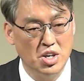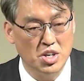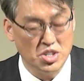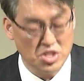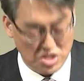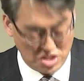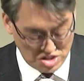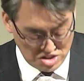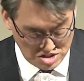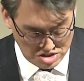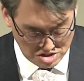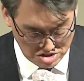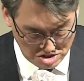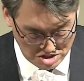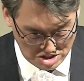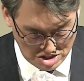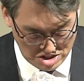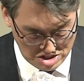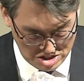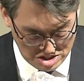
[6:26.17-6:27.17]

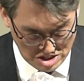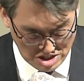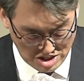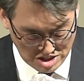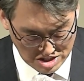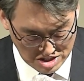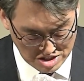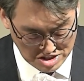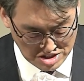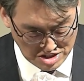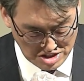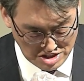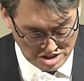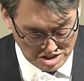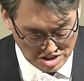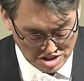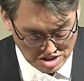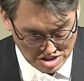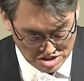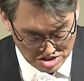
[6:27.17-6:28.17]
질서의 이야기를
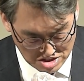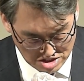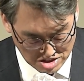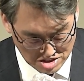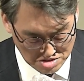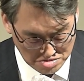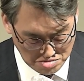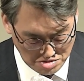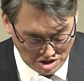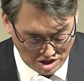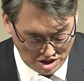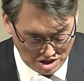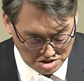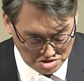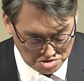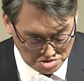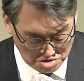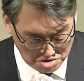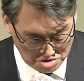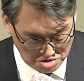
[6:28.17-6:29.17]
지금
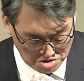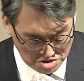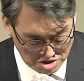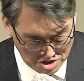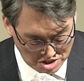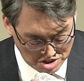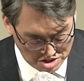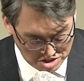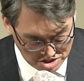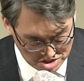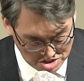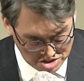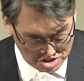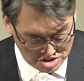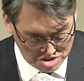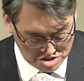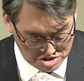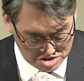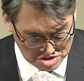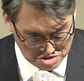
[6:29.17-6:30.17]
하고 있는
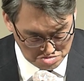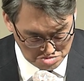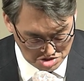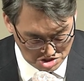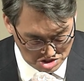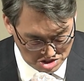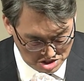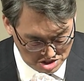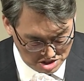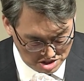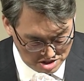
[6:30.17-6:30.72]
것입니다.